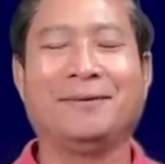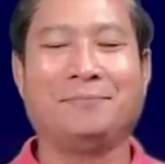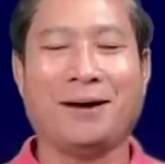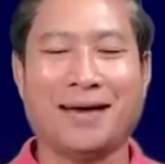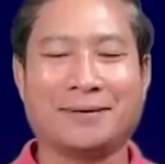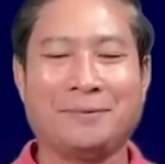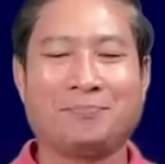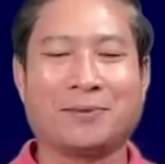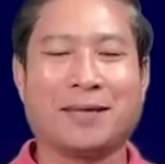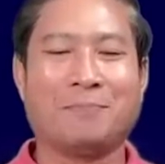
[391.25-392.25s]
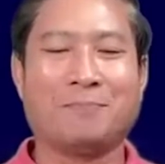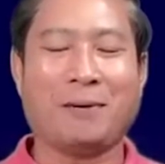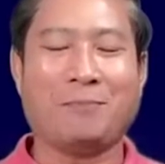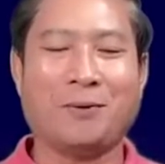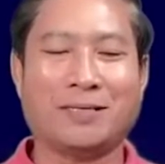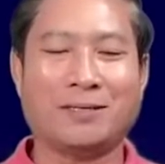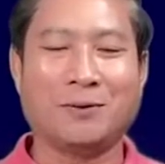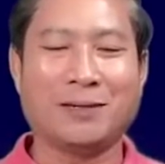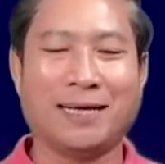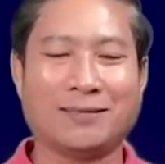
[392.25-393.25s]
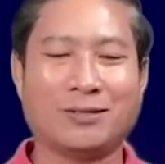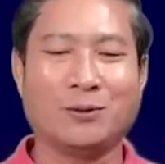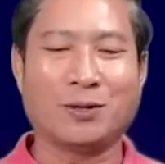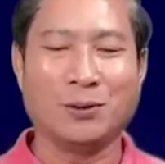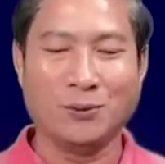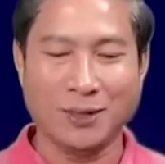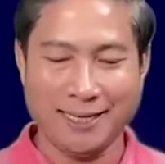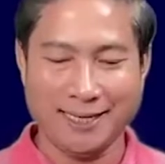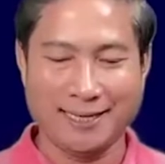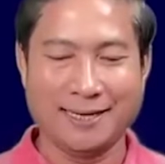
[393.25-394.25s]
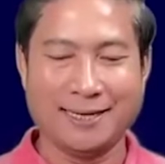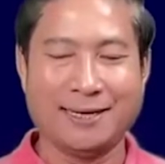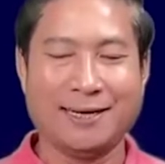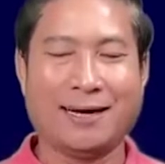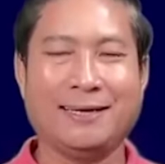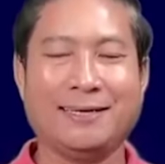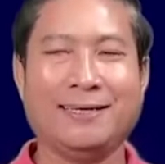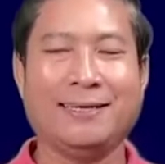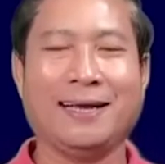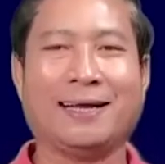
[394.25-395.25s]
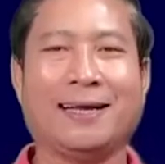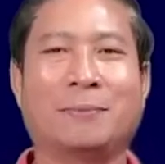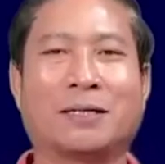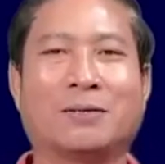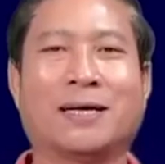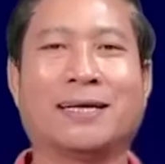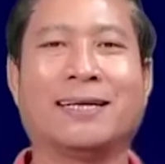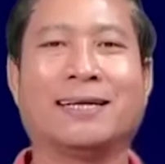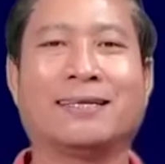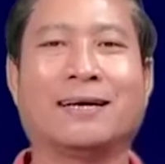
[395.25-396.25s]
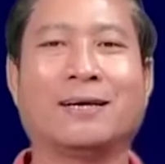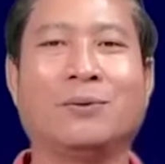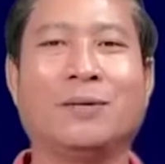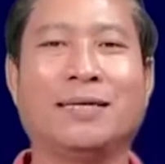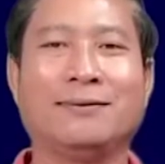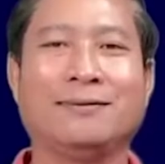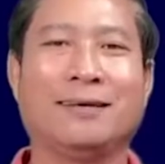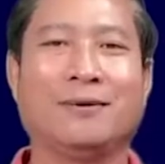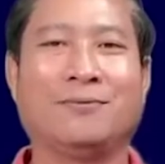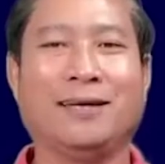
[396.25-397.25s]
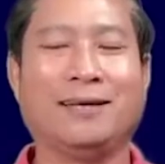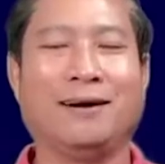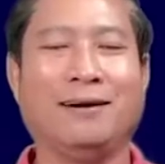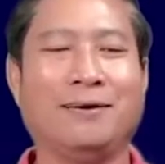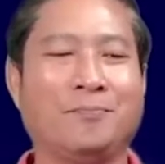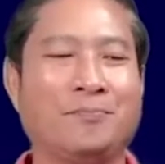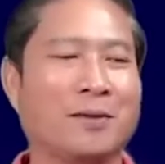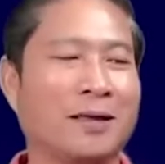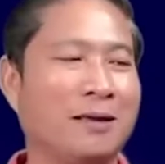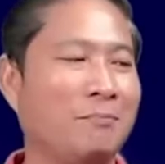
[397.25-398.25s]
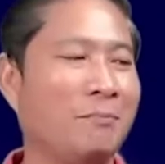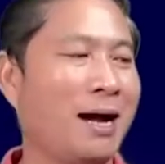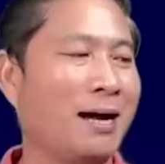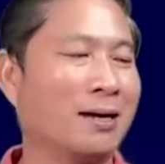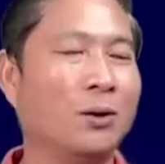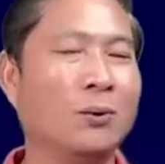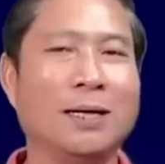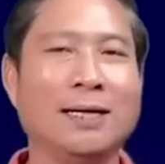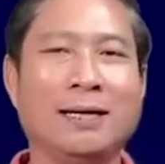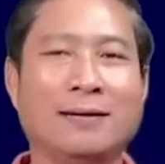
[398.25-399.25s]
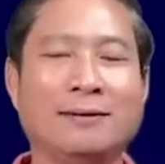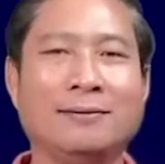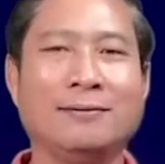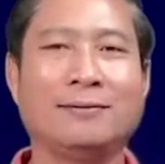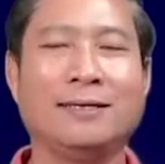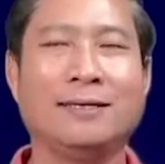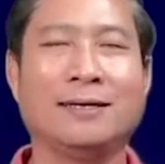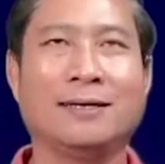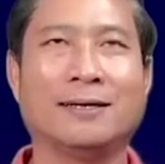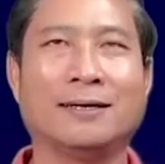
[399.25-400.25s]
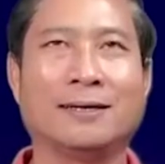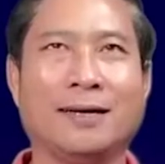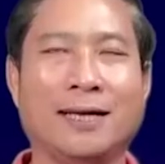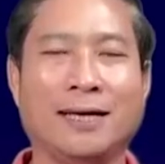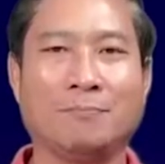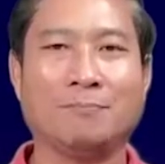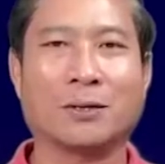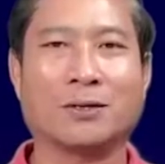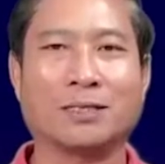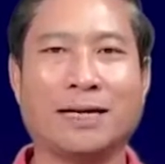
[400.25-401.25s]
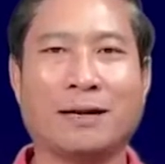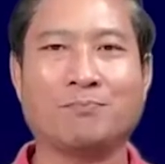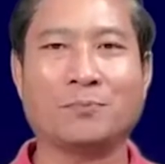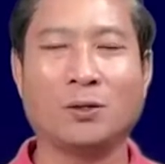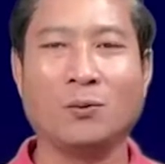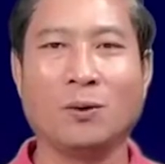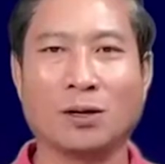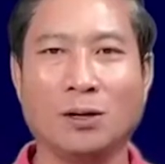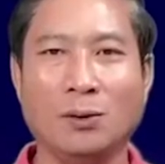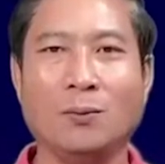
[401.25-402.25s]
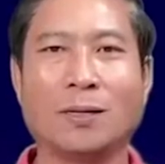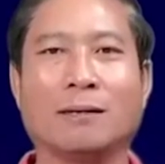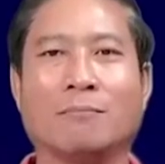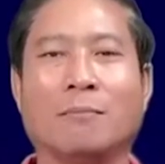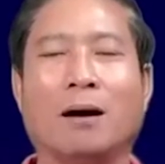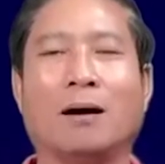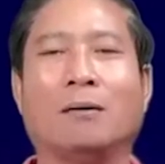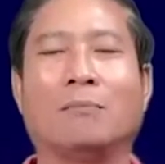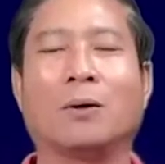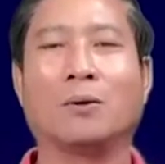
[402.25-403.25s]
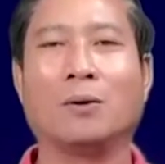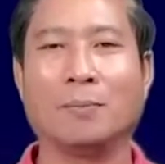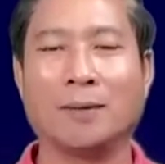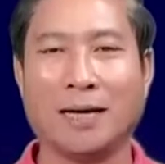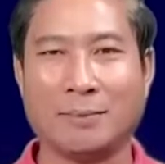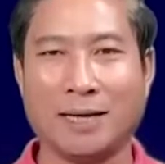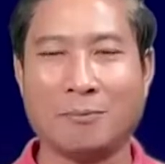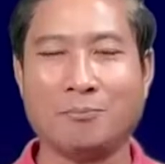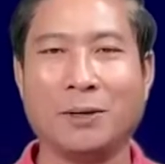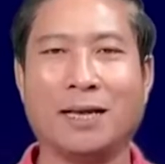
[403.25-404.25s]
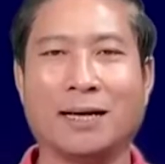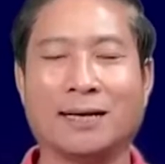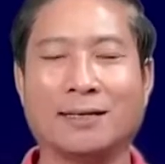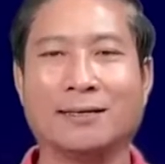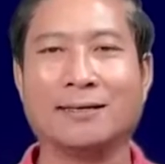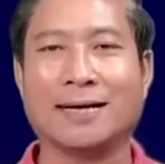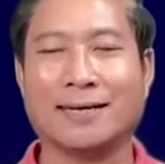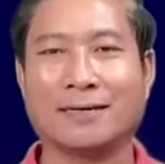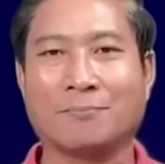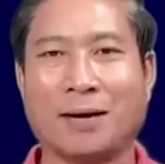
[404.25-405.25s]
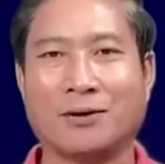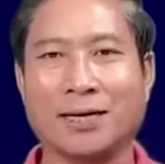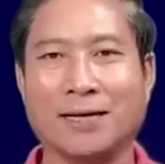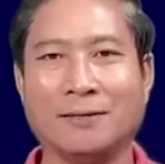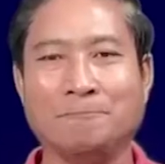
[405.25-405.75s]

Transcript: bát bẹ pon chùm mũi nè xua khui thấy nè đài mình toàn đang thạc khui cứ chìa vây nó bà khuấy cứ chia lê bỏ chăm tua luôn bọc bọc cô mà nè mà nè vì là dương cạo máu đó